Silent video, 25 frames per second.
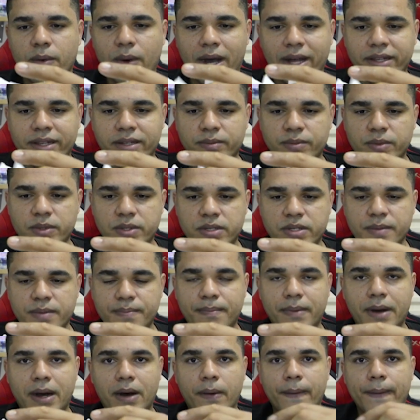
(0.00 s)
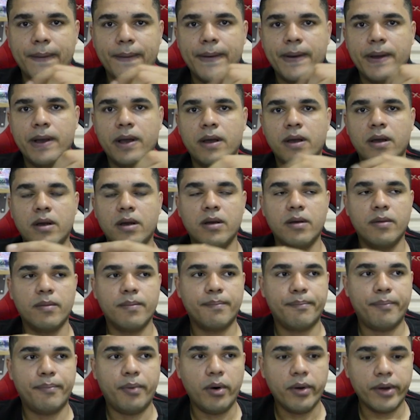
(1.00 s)
municipal.
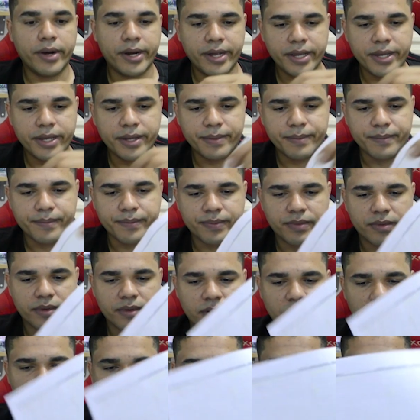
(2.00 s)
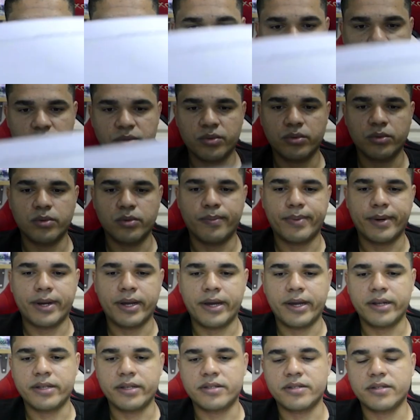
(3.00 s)
Porém, como eu estudo para a
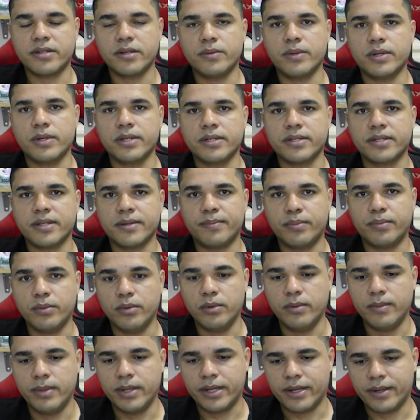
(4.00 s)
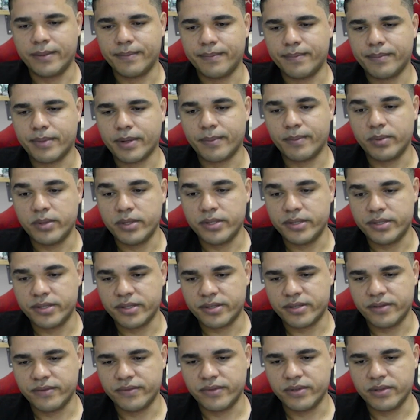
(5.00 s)
área de segurança pública, para a Polícia
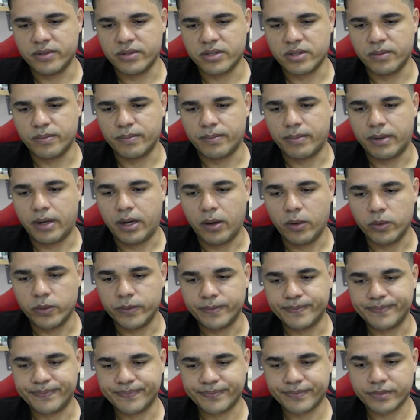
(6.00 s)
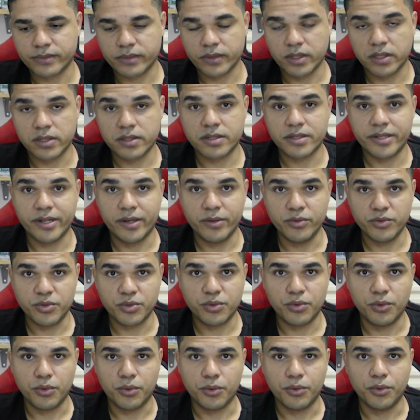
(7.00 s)
Civil de São Paulo, são os
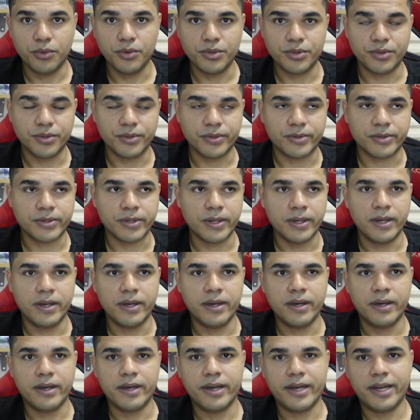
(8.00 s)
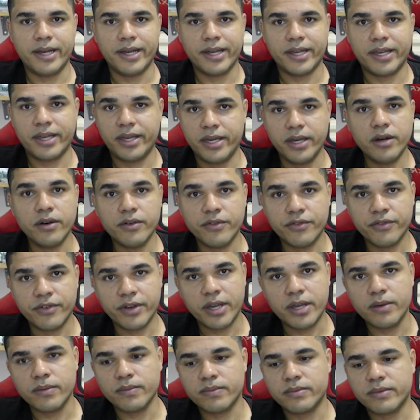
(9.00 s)
concursos é, que eu
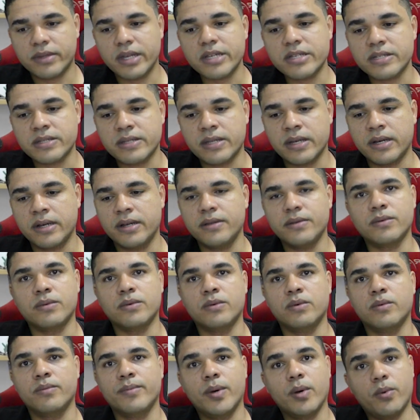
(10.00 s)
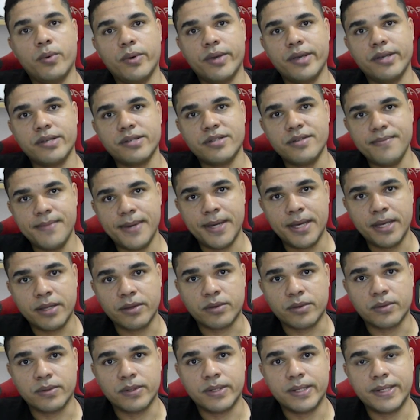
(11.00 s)
venho testando o meu conhecimento,
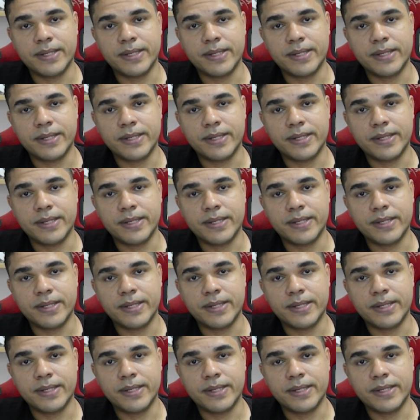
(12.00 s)
né?